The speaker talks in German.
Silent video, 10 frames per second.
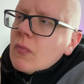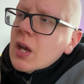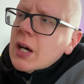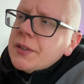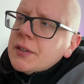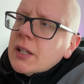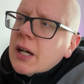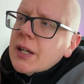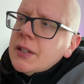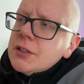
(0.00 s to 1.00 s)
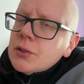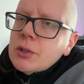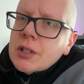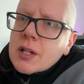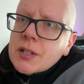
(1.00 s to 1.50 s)
hat keine
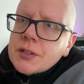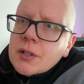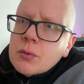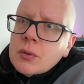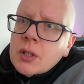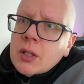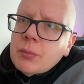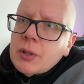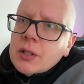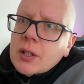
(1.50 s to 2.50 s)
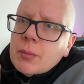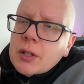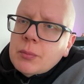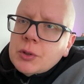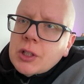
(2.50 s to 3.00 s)
solche Rasterung, bietet aber
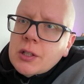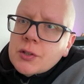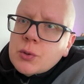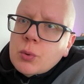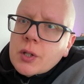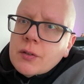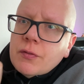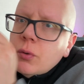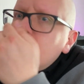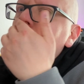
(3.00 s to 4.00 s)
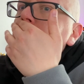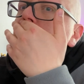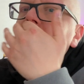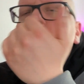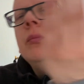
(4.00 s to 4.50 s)
eben schnellen Zugriff, um,
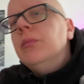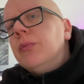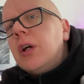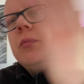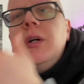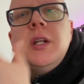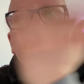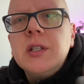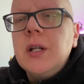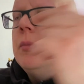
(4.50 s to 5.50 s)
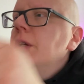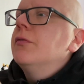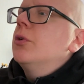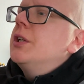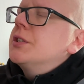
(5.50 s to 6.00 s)
ähm, sage ich mal, in Excel-Tabellen
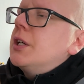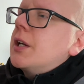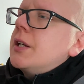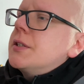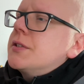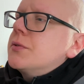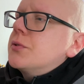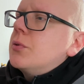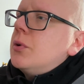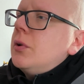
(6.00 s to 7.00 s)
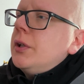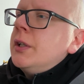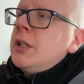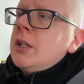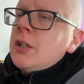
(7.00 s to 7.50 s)
von links nach rechts zu scrollen.
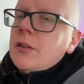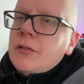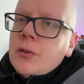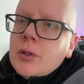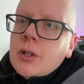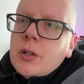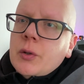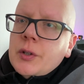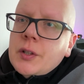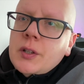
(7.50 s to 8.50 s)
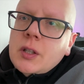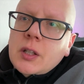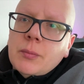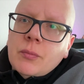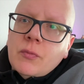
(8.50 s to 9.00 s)
Für Leute, die
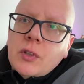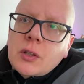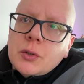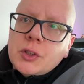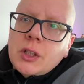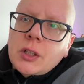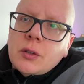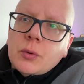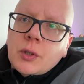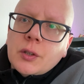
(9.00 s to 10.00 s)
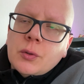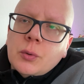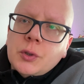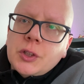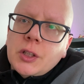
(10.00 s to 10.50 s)
eben Videoschnitt oder
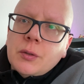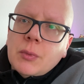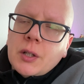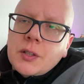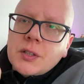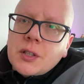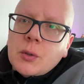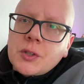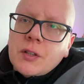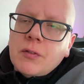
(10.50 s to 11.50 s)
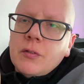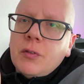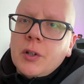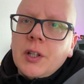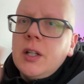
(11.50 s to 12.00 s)
Tonschnitt machen, ist es auch sehr von
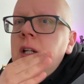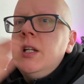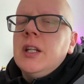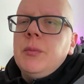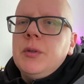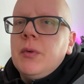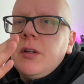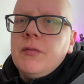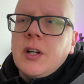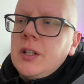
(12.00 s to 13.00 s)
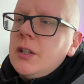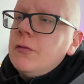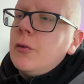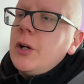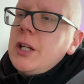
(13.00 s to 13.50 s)
Vorteil, damit man einfach in den
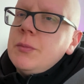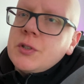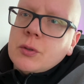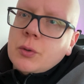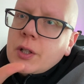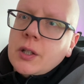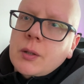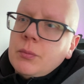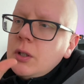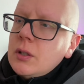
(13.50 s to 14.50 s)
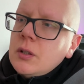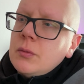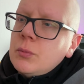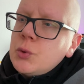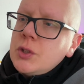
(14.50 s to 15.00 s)
Frames oder eben in den
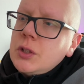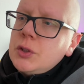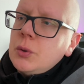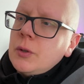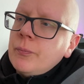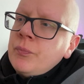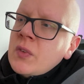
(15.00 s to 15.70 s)
Musikstücken